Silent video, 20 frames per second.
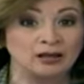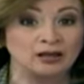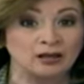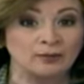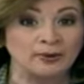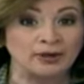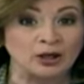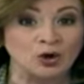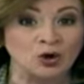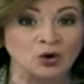
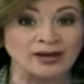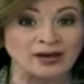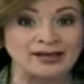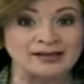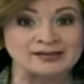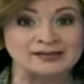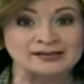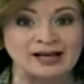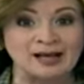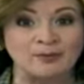quien
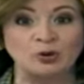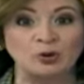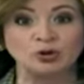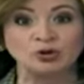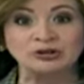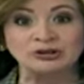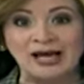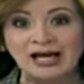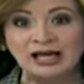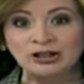reveló que está
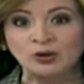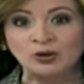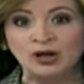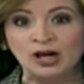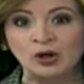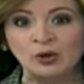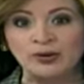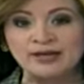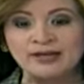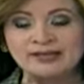
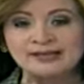montando la